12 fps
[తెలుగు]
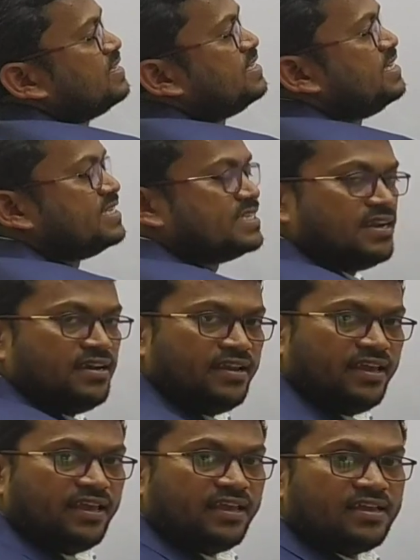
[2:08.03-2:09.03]
సిక్స్
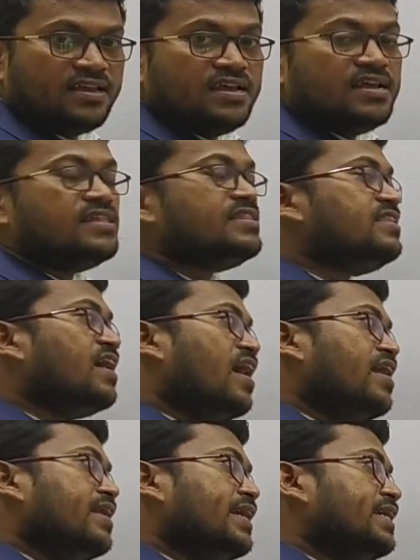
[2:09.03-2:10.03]
అండి
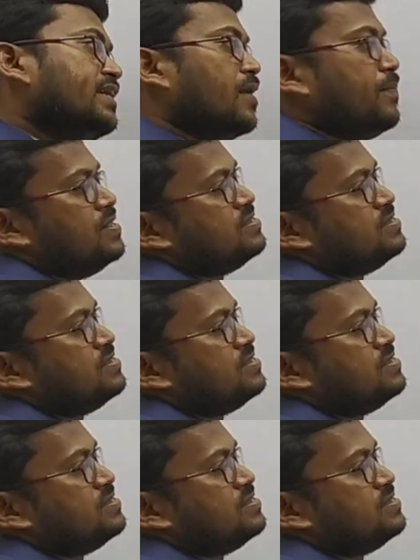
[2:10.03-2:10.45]
దాన్ని డబల్